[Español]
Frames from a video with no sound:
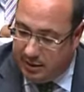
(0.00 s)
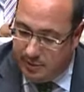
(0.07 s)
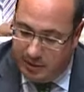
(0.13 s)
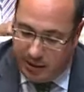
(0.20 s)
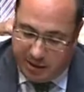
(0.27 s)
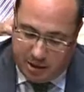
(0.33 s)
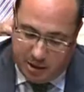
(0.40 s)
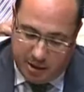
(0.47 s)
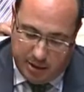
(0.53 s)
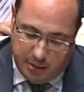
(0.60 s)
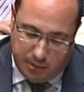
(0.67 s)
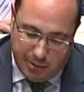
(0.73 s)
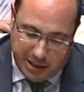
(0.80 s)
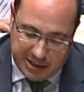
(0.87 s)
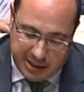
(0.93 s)
para que sea
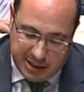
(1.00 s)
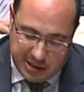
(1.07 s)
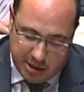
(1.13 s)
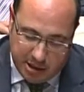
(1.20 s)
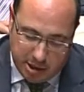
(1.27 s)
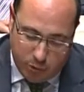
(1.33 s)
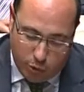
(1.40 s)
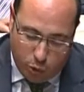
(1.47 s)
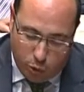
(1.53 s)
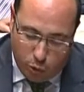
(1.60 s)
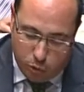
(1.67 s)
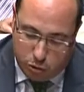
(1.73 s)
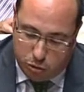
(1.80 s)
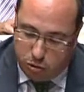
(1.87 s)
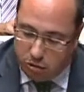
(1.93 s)
más equitativo,
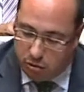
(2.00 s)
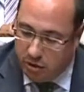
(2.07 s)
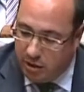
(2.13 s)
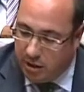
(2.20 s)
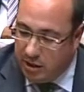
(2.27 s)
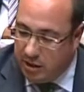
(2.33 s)
justo